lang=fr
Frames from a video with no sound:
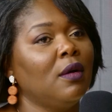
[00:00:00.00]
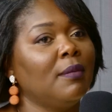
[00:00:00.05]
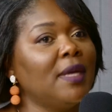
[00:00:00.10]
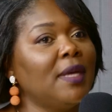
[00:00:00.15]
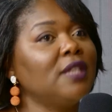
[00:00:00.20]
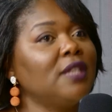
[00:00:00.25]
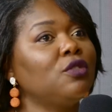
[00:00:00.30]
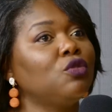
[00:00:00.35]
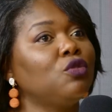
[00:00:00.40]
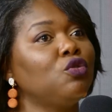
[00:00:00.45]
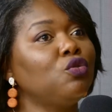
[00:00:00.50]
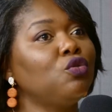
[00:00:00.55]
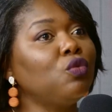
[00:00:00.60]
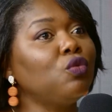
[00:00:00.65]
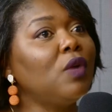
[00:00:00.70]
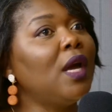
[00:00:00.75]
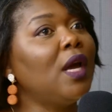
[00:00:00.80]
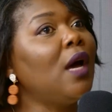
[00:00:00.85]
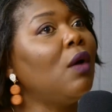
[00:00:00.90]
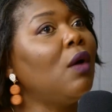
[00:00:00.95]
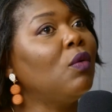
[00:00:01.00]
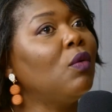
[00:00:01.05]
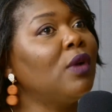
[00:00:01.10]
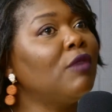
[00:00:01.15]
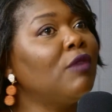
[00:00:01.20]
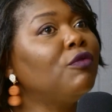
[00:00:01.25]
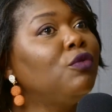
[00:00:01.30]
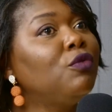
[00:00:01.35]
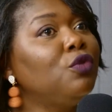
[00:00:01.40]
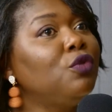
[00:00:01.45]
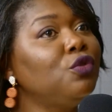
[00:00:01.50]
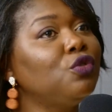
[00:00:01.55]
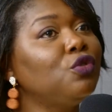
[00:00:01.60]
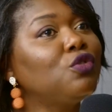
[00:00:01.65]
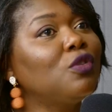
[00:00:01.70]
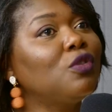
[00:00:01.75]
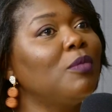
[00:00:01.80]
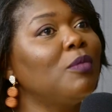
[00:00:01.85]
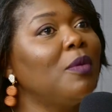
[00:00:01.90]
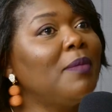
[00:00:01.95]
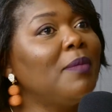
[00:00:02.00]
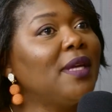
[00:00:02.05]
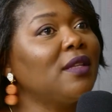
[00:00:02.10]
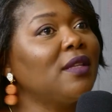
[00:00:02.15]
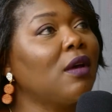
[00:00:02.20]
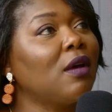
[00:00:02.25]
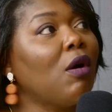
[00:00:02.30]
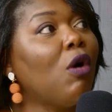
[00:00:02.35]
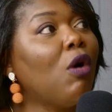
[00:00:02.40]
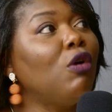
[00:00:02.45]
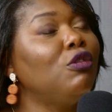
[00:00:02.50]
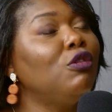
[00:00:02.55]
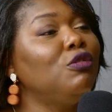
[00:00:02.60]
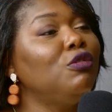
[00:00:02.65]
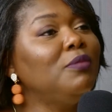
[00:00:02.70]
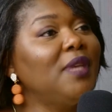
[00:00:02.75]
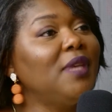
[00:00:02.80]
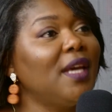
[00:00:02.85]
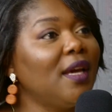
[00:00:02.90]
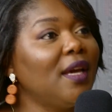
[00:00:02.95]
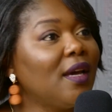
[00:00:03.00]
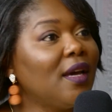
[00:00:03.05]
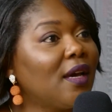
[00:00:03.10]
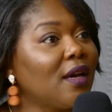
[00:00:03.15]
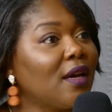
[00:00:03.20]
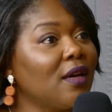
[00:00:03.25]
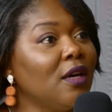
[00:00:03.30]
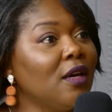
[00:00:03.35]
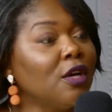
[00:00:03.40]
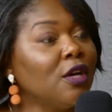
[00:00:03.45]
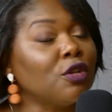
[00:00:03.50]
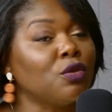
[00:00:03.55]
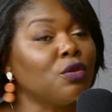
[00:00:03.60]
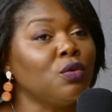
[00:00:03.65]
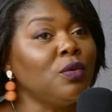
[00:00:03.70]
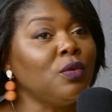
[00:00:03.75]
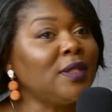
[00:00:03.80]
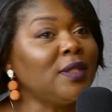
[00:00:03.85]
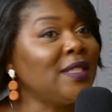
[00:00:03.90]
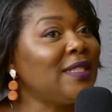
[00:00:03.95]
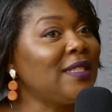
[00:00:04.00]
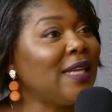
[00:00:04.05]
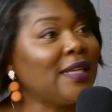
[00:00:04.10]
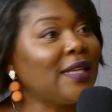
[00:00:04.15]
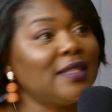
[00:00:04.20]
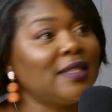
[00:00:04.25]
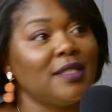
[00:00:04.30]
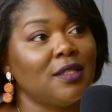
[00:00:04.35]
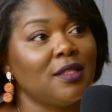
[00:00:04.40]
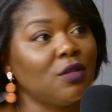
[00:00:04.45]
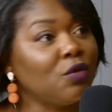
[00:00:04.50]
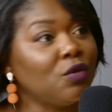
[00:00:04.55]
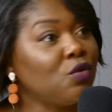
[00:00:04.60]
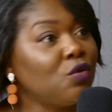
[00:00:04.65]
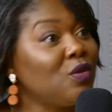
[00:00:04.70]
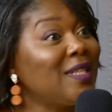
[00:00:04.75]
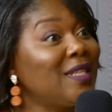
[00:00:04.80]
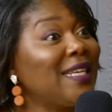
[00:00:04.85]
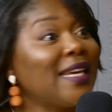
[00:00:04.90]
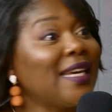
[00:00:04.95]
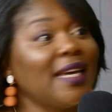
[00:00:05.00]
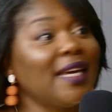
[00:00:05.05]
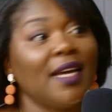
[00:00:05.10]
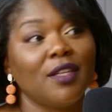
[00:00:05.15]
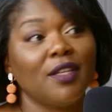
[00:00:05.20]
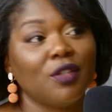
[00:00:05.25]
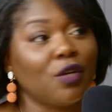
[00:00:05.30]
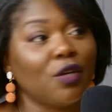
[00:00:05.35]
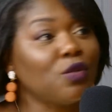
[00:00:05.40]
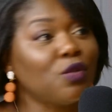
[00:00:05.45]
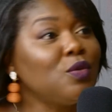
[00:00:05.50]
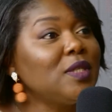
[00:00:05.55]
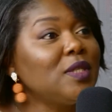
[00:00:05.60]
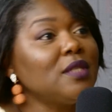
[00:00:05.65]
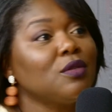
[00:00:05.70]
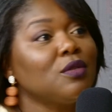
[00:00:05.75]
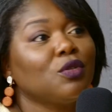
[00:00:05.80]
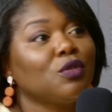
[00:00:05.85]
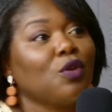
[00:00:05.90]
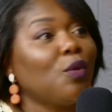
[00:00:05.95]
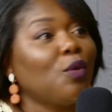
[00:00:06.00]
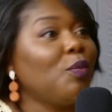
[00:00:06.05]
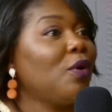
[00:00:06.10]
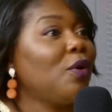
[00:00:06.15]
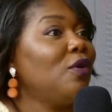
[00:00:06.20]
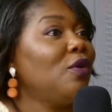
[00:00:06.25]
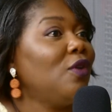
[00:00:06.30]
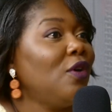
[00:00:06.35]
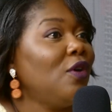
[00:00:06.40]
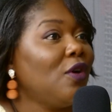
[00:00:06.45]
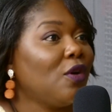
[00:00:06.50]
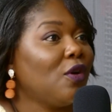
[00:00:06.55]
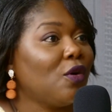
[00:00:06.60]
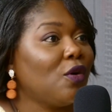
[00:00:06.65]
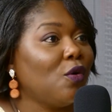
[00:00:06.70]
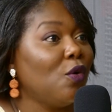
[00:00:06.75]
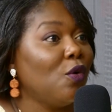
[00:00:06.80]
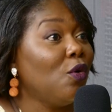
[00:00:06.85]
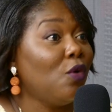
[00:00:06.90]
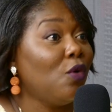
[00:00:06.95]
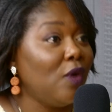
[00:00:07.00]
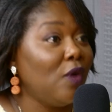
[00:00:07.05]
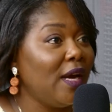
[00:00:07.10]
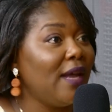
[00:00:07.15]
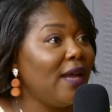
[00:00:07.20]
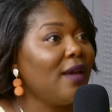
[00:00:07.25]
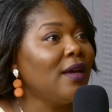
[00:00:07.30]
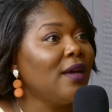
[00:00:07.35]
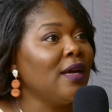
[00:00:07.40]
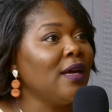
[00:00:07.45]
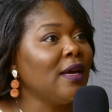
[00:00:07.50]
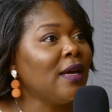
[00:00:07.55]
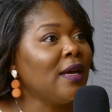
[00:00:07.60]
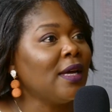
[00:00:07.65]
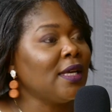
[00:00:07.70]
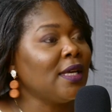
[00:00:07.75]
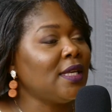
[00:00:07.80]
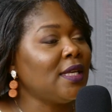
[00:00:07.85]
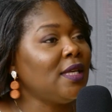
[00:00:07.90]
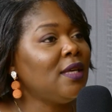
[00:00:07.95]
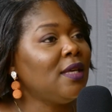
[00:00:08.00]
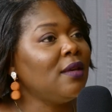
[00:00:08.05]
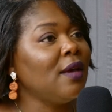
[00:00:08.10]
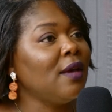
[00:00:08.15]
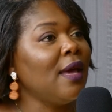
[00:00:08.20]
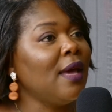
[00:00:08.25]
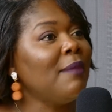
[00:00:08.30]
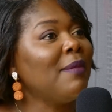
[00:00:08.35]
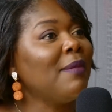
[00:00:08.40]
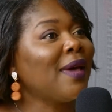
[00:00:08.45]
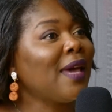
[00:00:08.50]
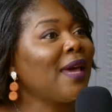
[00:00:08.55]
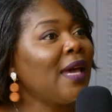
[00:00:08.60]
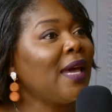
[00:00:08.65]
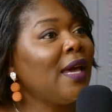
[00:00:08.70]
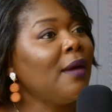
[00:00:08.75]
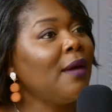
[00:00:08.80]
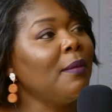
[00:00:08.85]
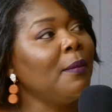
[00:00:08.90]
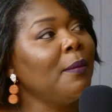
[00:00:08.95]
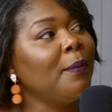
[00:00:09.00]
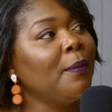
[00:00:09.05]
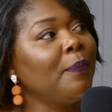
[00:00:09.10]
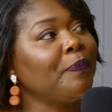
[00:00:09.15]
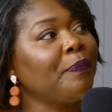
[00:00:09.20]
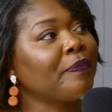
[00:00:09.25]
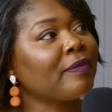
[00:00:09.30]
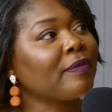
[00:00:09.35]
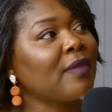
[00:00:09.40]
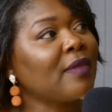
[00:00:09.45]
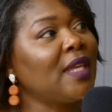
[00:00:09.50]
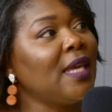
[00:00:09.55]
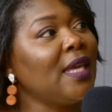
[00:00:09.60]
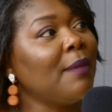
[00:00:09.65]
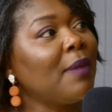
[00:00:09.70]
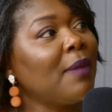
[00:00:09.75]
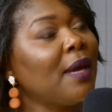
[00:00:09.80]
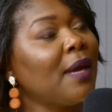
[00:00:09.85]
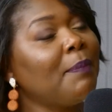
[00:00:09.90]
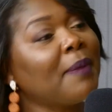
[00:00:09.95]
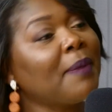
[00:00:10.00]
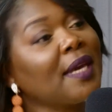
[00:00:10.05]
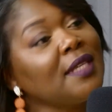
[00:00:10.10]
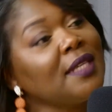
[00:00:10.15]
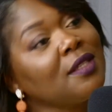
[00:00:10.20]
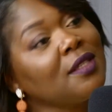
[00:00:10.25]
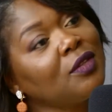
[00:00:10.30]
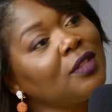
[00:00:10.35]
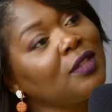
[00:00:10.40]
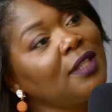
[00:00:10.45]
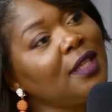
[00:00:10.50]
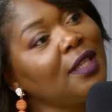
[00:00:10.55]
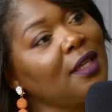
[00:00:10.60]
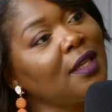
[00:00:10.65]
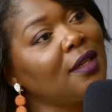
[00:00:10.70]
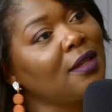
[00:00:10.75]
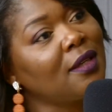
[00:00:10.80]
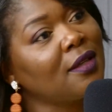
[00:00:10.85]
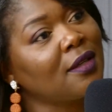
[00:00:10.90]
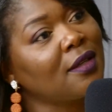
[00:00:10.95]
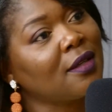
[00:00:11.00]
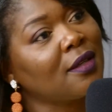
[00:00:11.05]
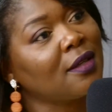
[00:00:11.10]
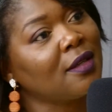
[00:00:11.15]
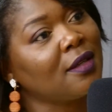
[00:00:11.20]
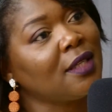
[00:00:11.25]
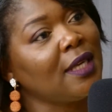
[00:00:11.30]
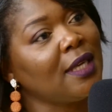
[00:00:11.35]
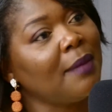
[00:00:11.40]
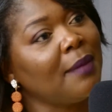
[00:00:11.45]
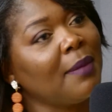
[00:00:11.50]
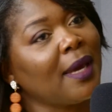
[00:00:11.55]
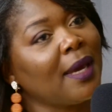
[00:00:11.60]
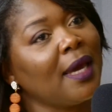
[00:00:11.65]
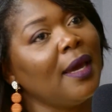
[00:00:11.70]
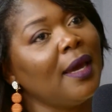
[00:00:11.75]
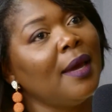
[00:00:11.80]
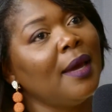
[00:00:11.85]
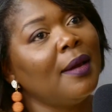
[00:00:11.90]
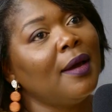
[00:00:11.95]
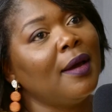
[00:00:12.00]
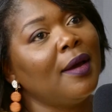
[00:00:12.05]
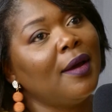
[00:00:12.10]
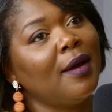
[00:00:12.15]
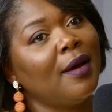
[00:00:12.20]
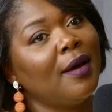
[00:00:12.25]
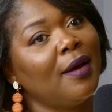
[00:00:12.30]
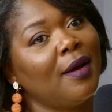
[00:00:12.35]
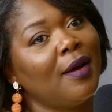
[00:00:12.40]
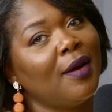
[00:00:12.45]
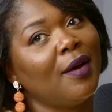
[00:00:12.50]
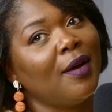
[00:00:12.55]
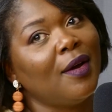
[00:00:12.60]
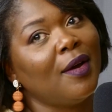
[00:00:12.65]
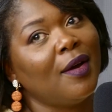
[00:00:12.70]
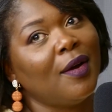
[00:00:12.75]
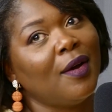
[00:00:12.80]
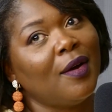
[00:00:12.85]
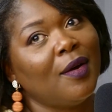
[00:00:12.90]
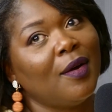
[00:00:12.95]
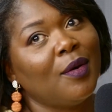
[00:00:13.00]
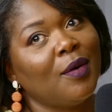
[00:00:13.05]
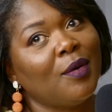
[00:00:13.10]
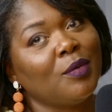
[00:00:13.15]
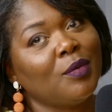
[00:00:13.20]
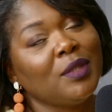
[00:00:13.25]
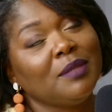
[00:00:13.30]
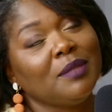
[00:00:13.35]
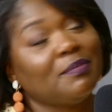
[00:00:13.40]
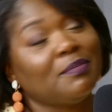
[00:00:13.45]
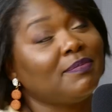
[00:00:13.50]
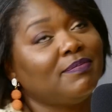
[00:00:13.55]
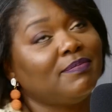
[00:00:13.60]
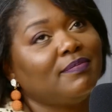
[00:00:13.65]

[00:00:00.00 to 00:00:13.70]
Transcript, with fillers: ben, ce jour-là, on a voulu justement mettre en lumière tous ces artisans, tous ces créateurs, tous ces entrepreneurs congolais qui aimeraient, qui aimeraient présenter, qui aimeraient, euh, euh, euh, oui,